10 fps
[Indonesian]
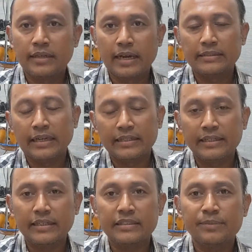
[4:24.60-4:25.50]
Nah,
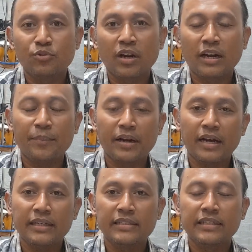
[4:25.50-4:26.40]
jadi kesimpulan
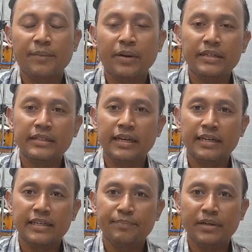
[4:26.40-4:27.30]
apakah yang didapat
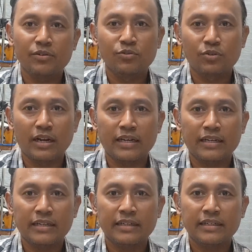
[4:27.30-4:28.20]
dari
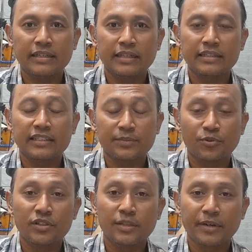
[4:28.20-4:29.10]
pengukuran kita
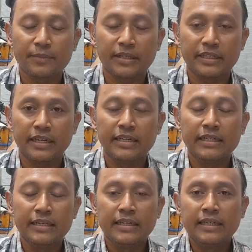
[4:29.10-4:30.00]
tersebut, teman-teman ya?
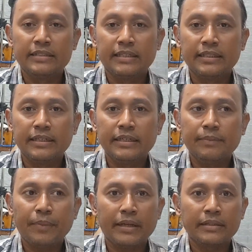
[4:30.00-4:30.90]

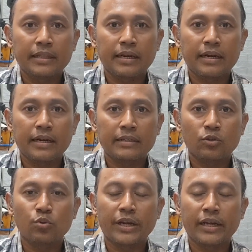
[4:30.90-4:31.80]
Jadi Panther
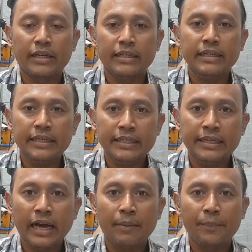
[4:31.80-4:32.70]
Touring
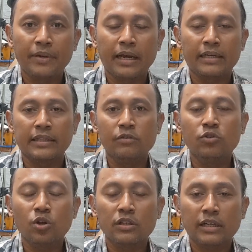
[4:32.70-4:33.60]
ini apabila kita
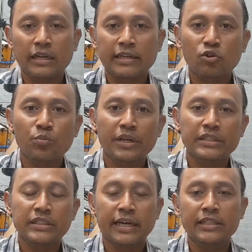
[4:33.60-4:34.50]
ukur tekanan
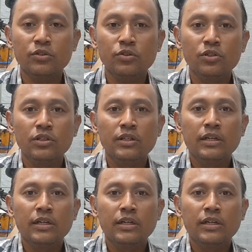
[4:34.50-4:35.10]
kompresinya itu